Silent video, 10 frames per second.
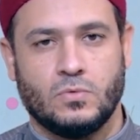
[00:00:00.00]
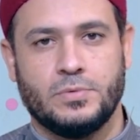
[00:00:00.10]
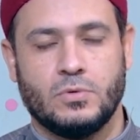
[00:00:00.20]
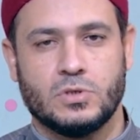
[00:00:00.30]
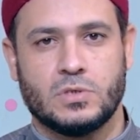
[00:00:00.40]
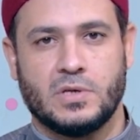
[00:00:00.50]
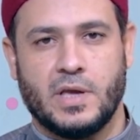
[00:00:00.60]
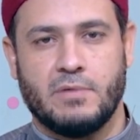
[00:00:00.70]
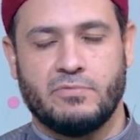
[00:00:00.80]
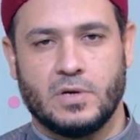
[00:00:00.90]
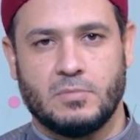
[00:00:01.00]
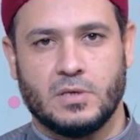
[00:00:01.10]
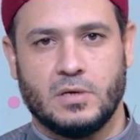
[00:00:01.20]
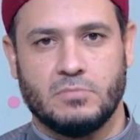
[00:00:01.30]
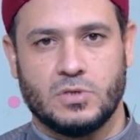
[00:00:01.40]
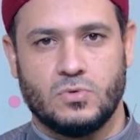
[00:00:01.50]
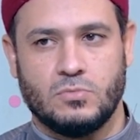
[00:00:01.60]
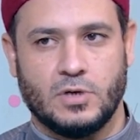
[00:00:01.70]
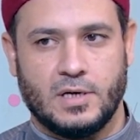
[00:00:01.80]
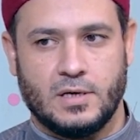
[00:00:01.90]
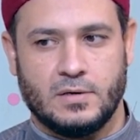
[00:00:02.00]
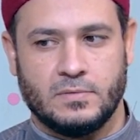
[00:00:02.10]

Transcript: والصيام في رمضان بيصوم ولا لا؟